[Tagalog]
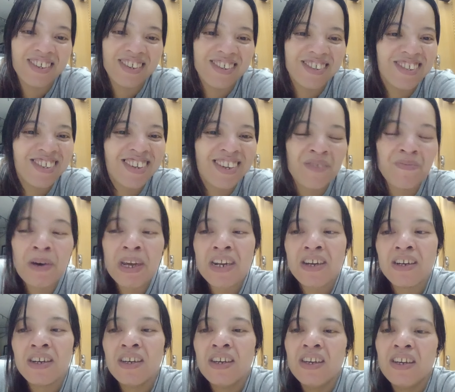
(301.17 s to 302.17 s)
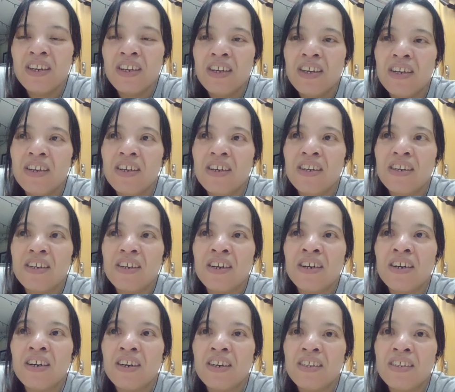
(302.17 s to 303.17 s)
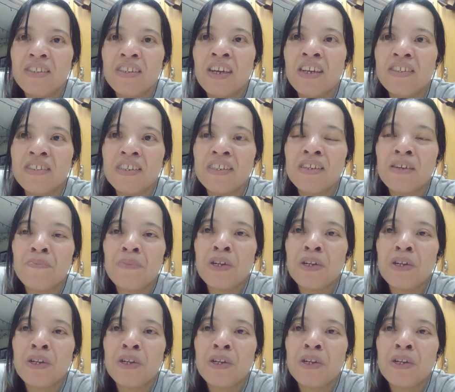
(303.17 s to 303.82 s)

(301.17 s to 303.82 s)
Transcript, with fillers: Yeah, Parang, uh, dahil sa napanood